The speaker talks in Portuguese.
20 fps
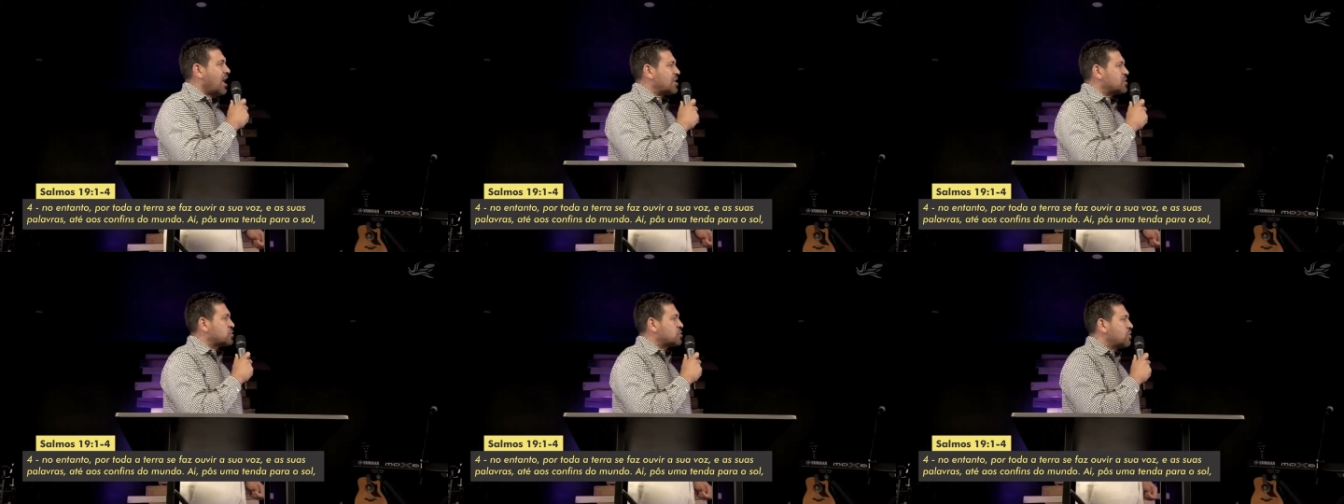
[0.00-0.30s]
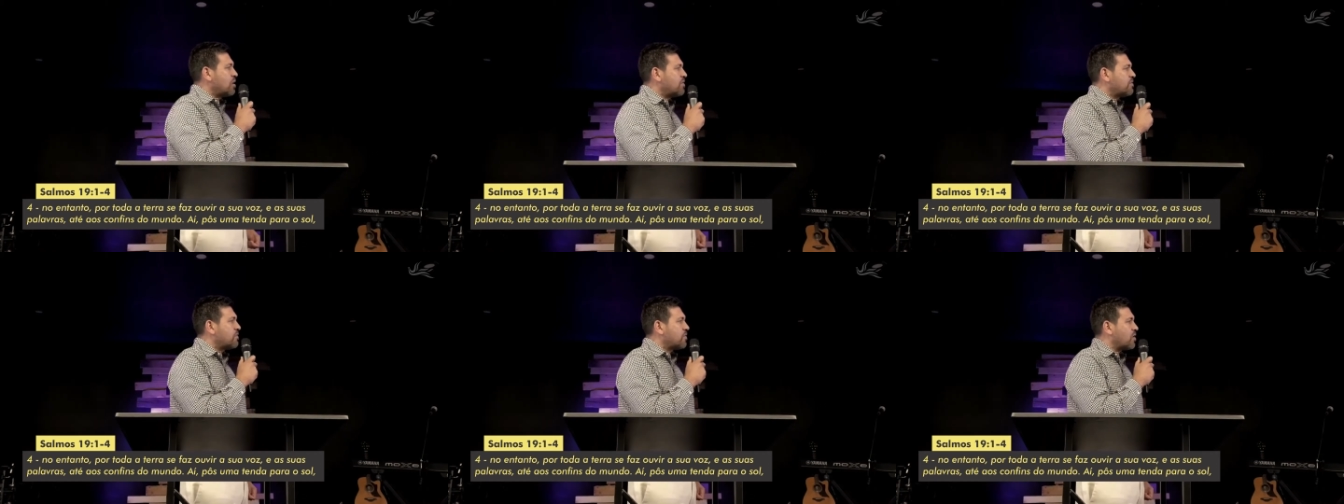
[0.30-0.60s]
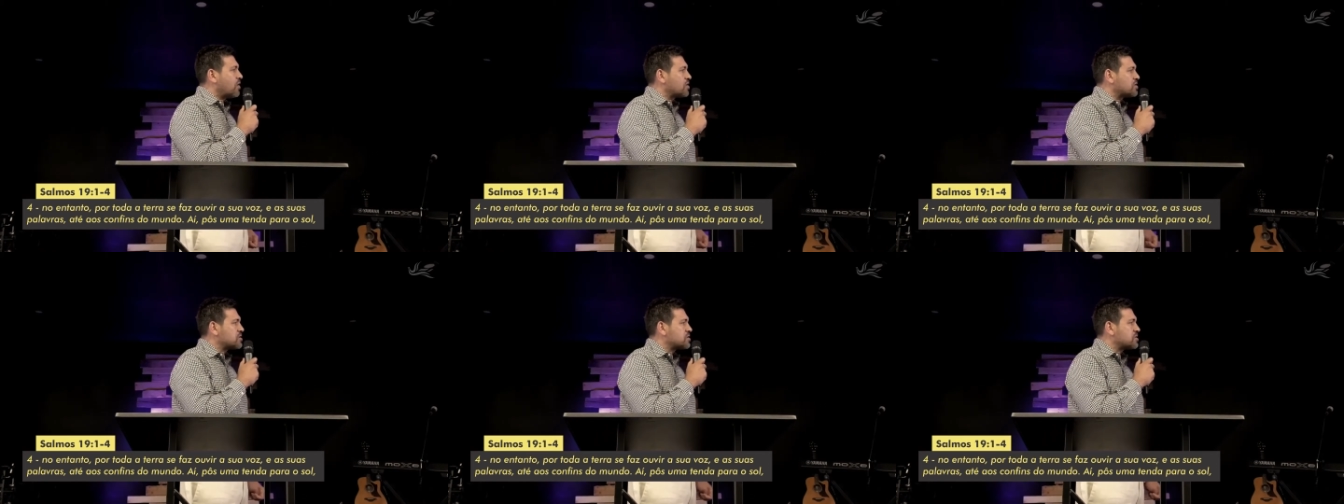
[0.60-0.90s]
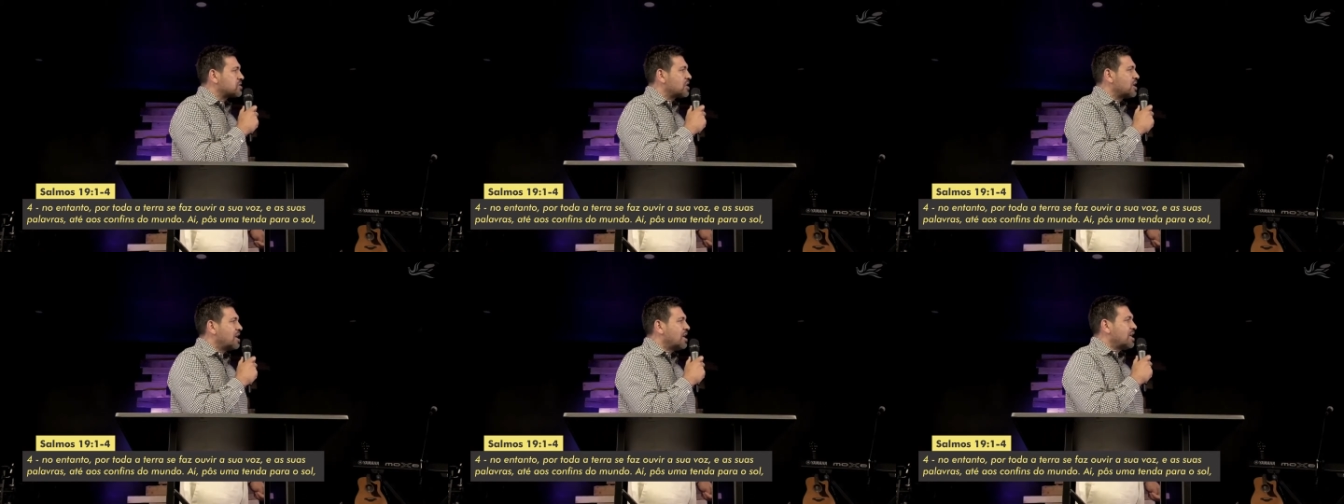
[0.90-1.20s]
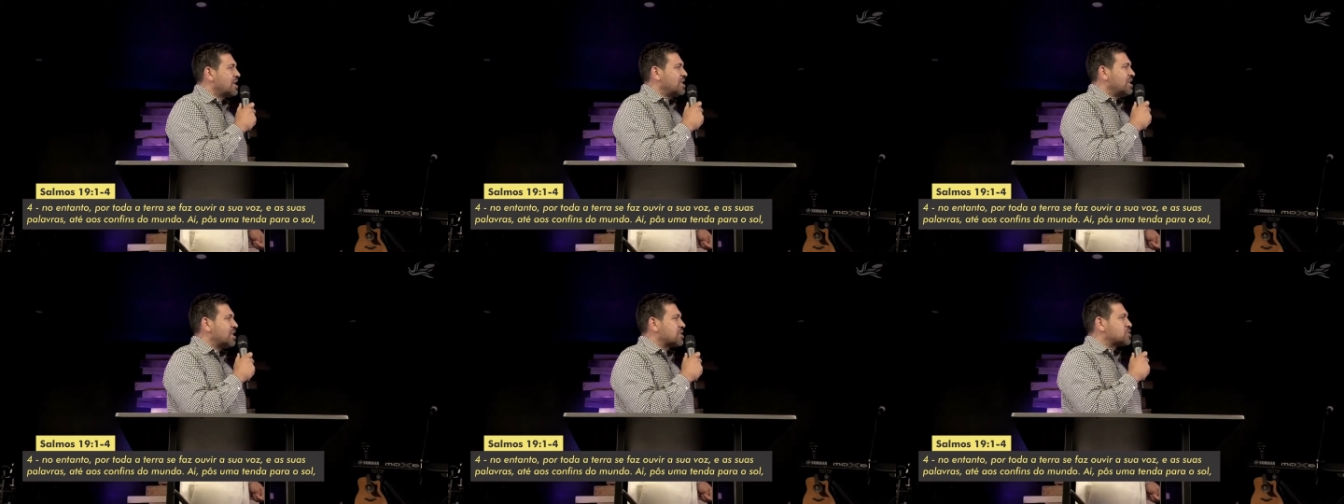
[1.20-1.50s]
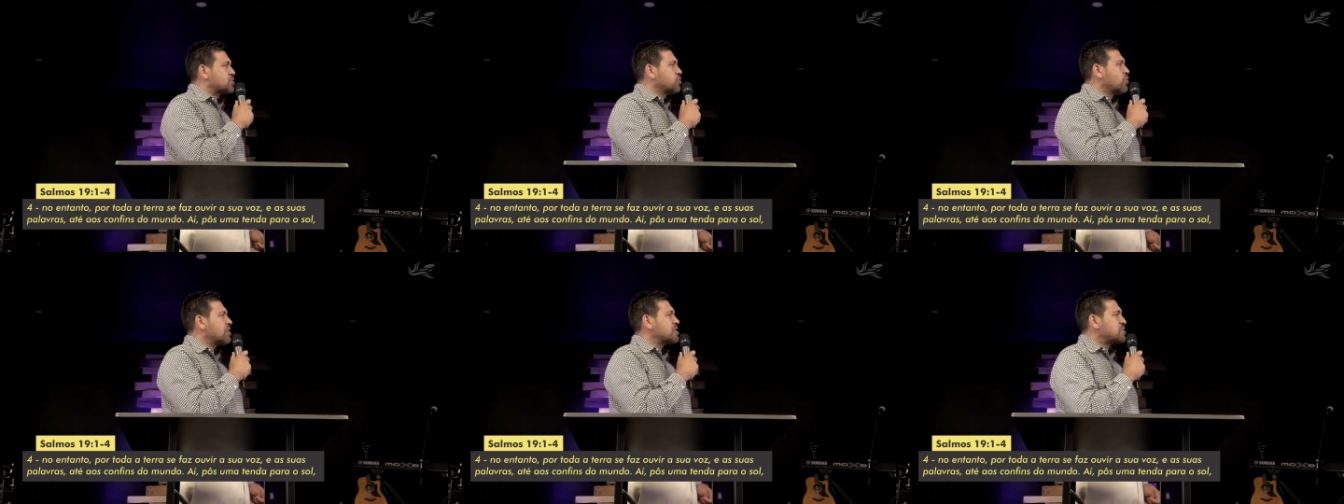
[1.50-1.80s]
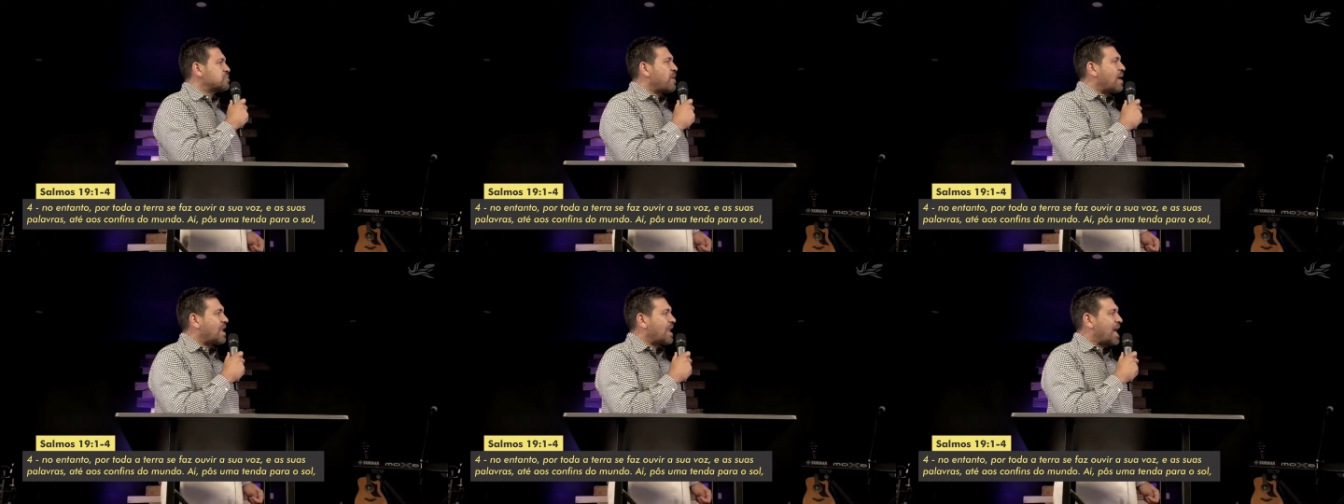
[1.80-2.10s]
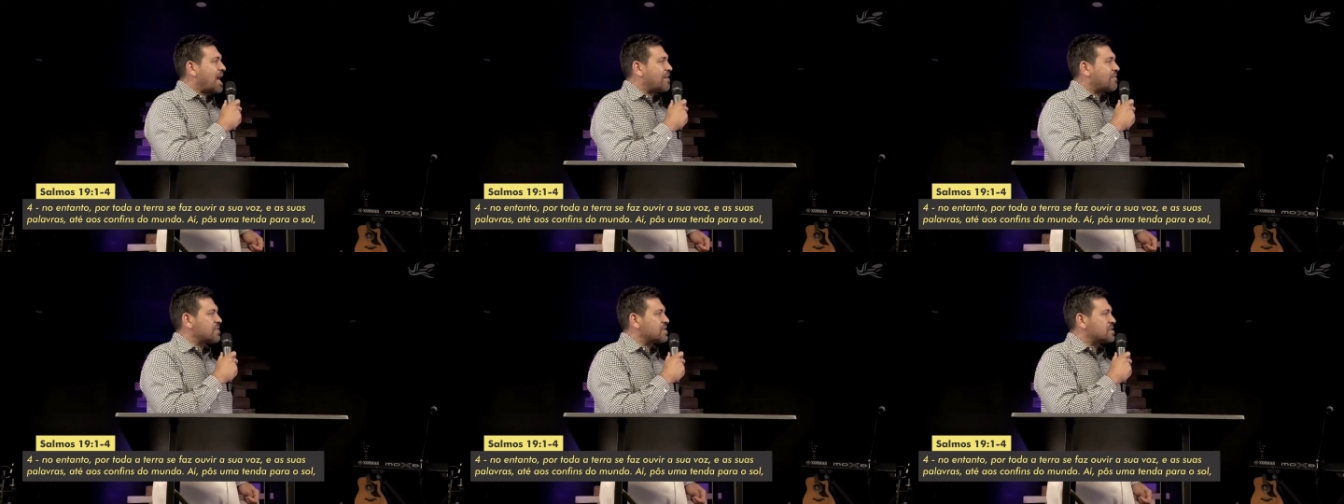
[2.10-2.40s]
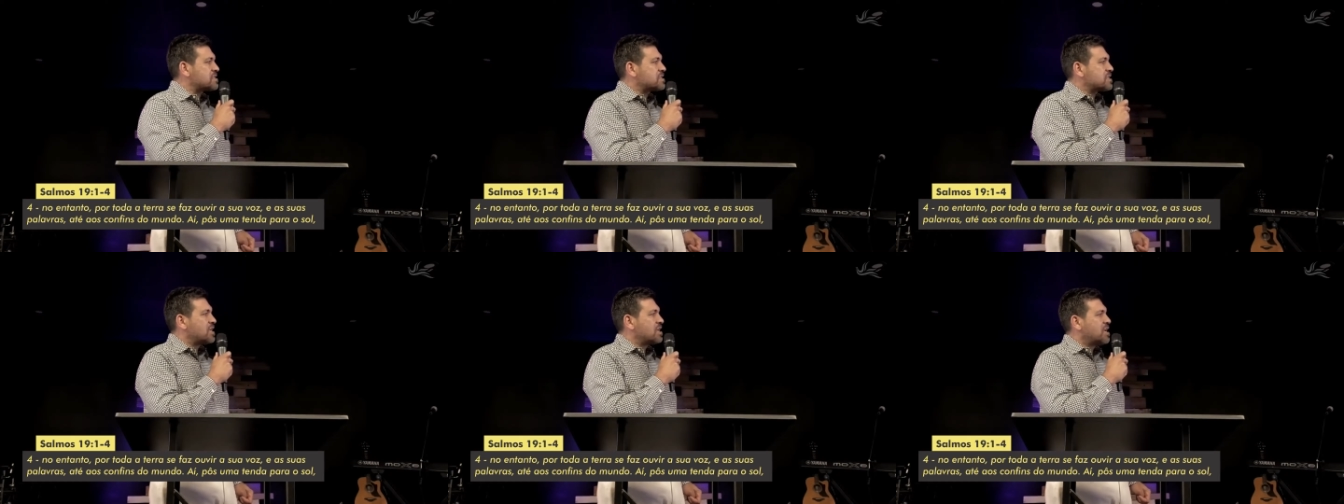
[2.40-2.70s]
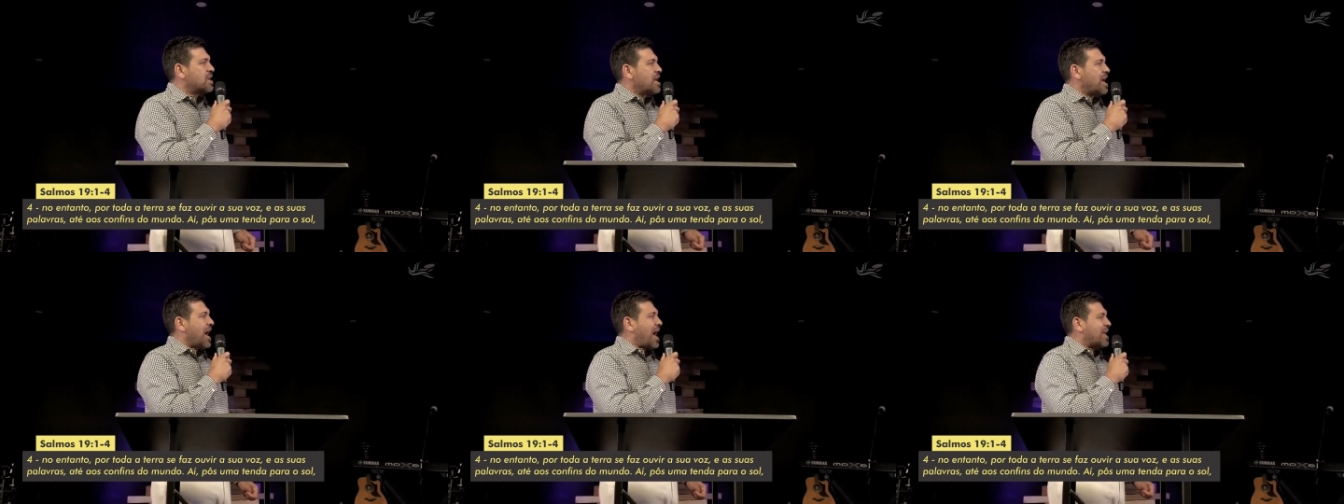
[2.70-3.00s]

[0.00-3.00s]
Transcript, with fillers: a sua voz e as suas palavras